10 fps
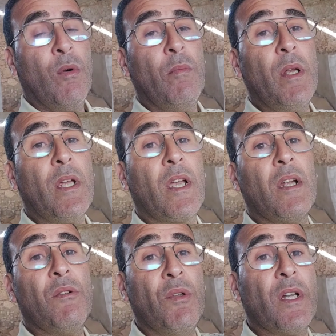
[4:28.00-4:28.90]
وملي
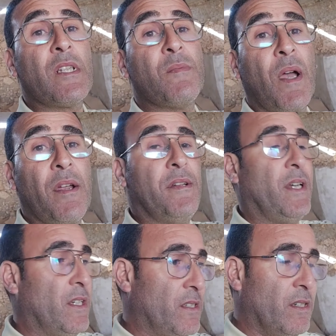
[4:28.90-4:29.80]
كانوا العراس باقيين
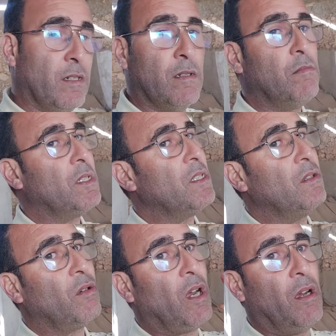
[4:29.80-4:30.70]
عراس ما
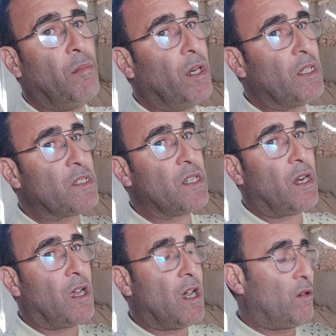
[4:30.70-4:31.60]
تدرك عمالين الزهر
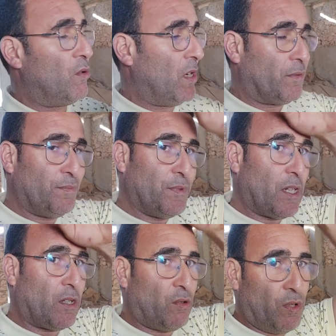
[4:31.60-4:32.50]
قهرونا
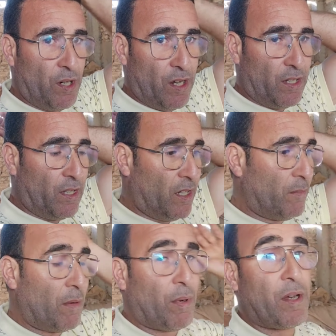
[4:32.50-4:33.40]
ردوا لنا هذا هنا
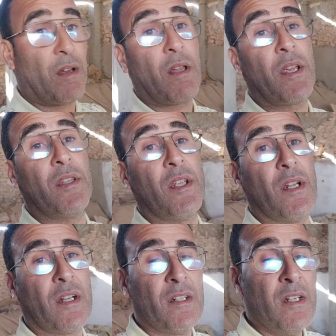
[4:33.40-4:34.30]
ما بقينا الله
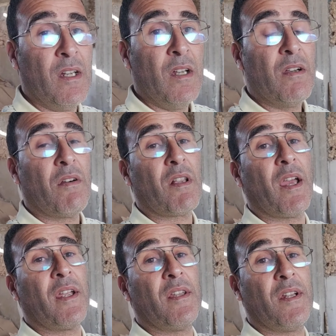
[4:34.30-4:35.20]
يهدينا
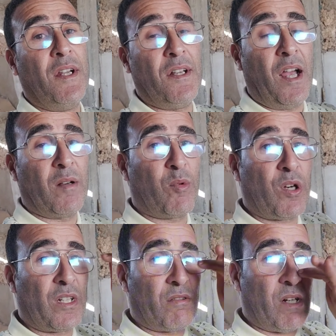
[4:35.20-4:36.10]
والله يهدينا حنا على
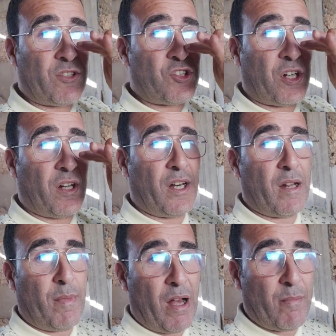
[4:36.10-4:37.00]
المناضه ولا تشرق
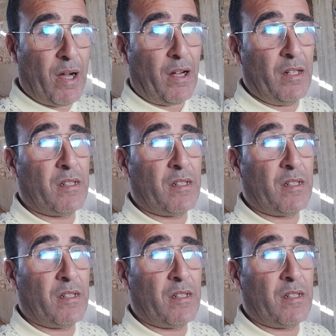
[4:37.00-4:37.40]
لينا مع الماء